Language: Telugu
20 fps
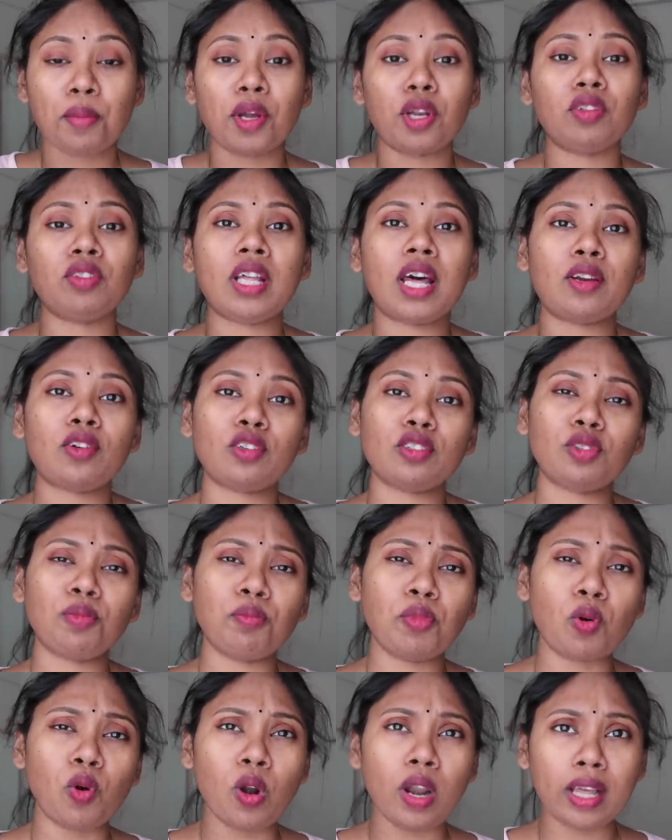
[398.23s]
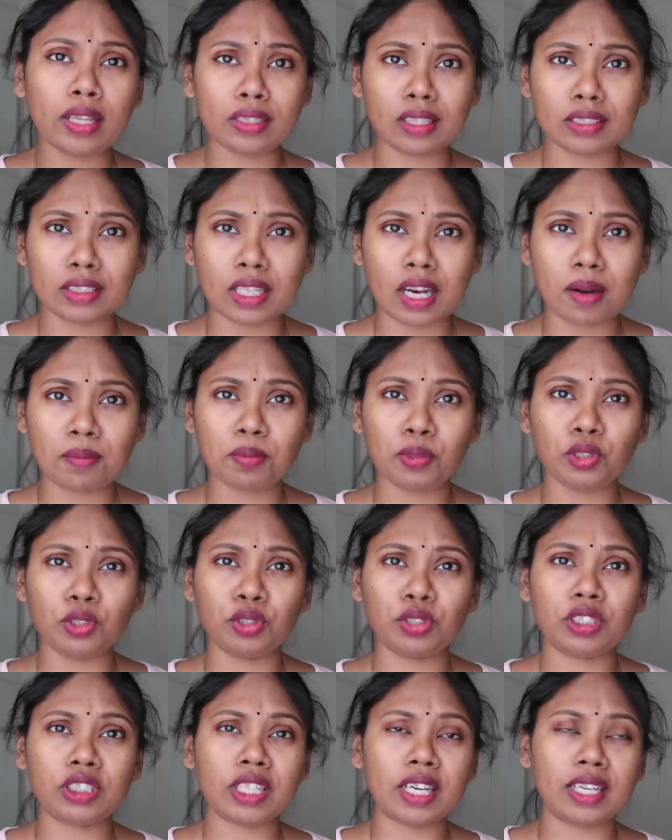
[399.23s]
మనం దానికోసం బోల్డ్ అంత షాంపూ
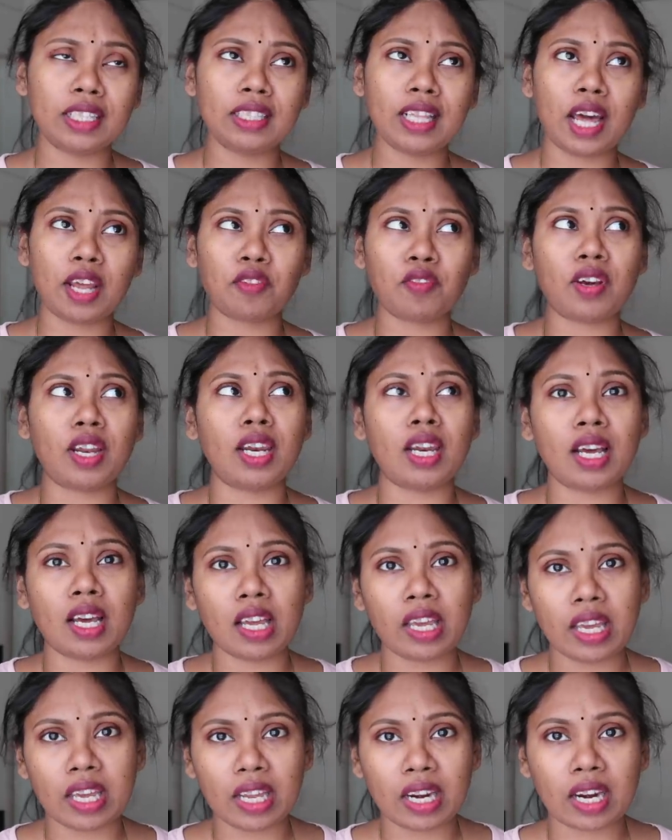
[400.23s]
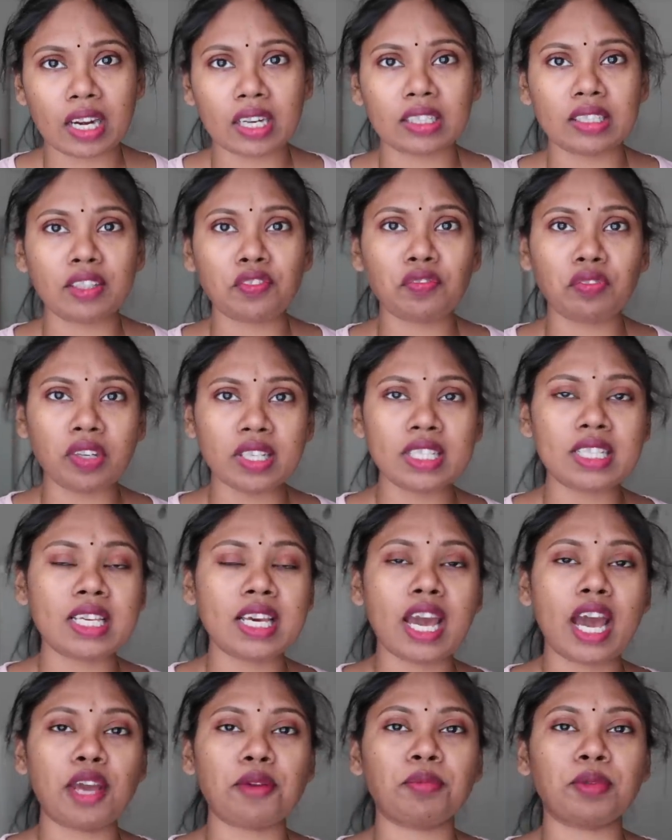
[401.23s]
యూస్ చేయాలి దానివల్ల హెయిర్ అన్నది
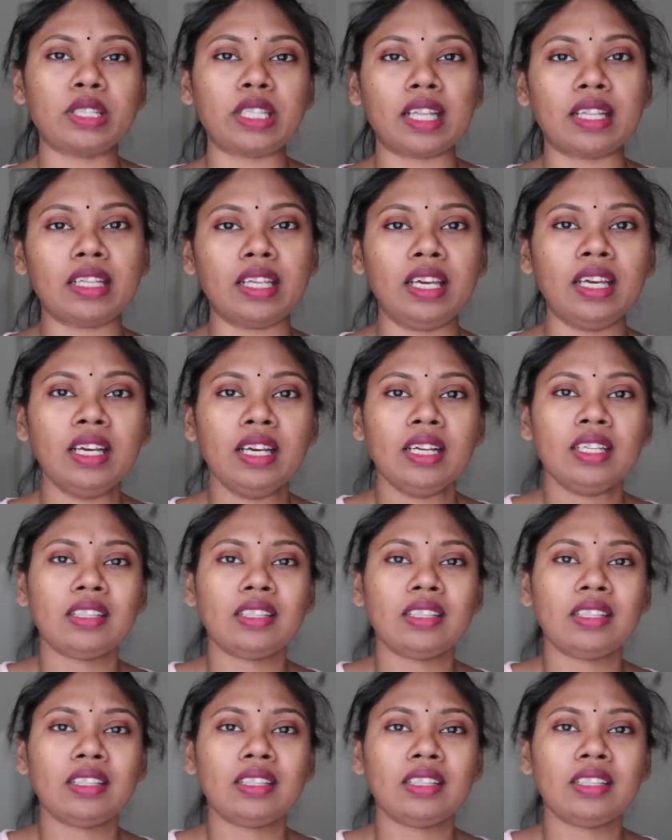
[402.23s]
ఫ్రిజీగా అయిపోతుంది